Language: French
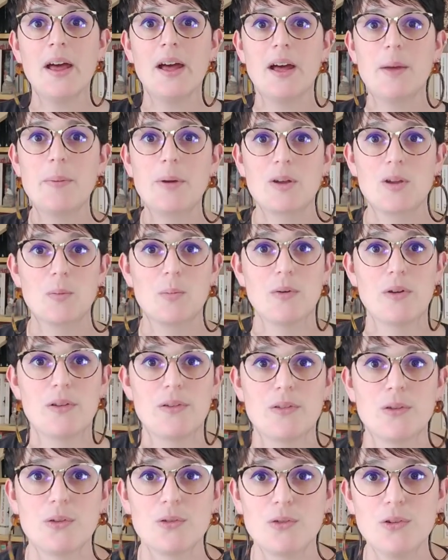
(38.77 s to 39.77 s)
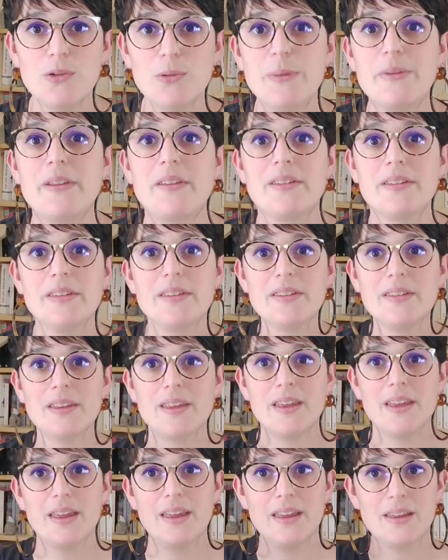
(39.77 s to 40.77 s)
à part que pour l'instant, je suis assise
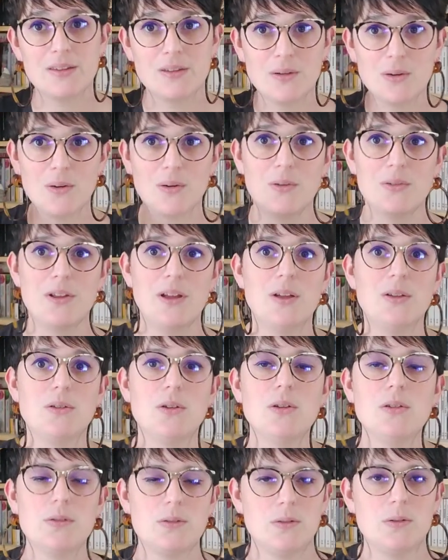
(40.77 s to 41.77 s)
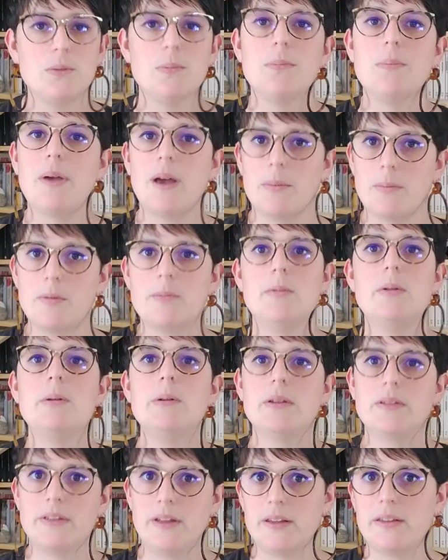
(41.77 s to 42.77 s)
et qu'on a une superbe
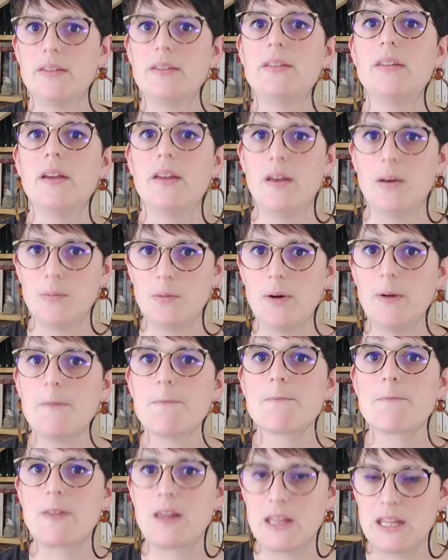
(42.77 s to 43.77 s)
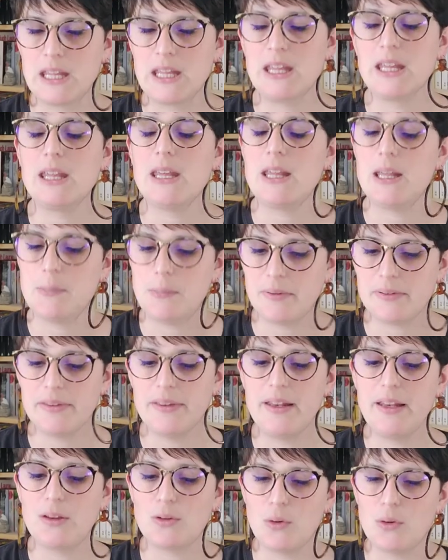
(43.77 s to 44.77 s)
bibliothèque derrière moi, parce
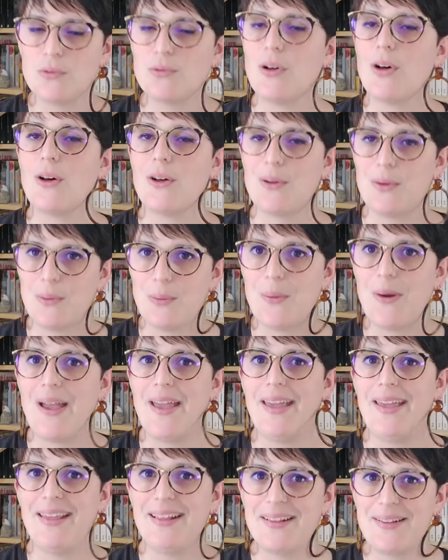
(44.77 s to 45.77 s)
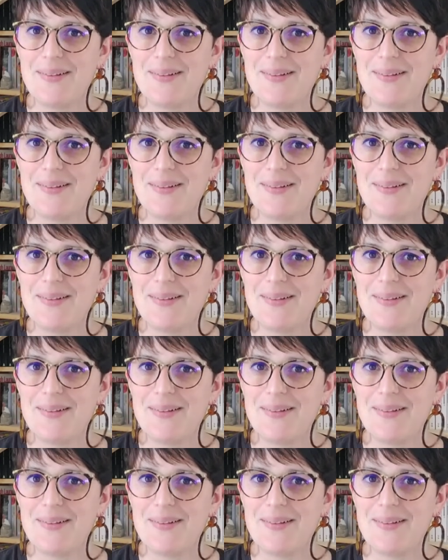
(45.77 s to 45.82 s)
qu'il est trop fort, ouais